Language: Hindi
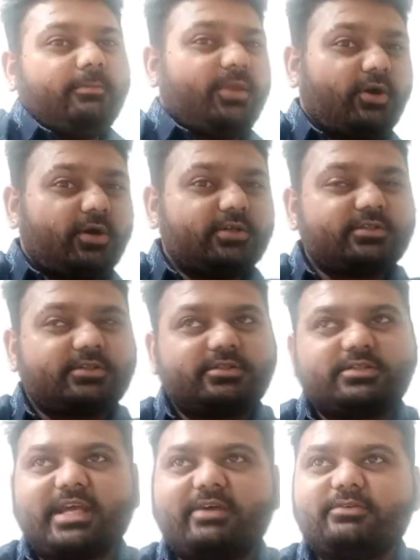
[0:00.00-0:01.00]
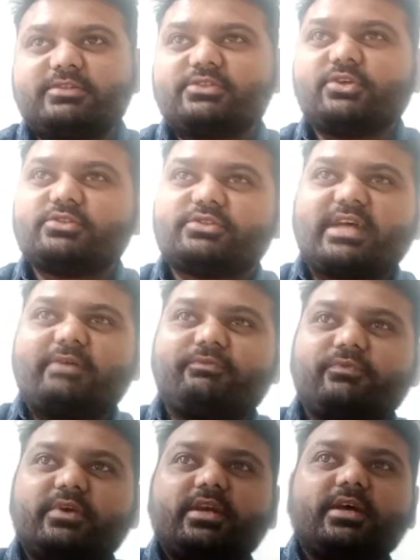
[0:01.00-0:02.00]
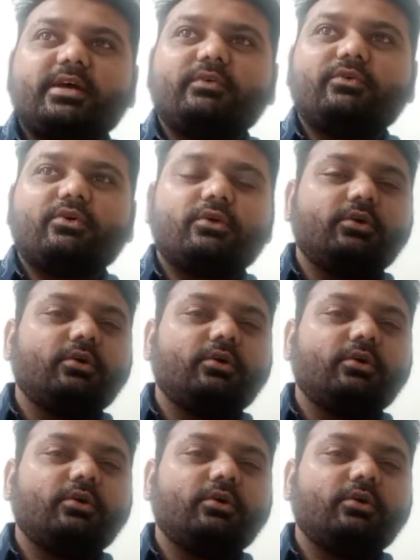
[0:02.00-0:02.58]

बिकॉज जो जैपवी है वो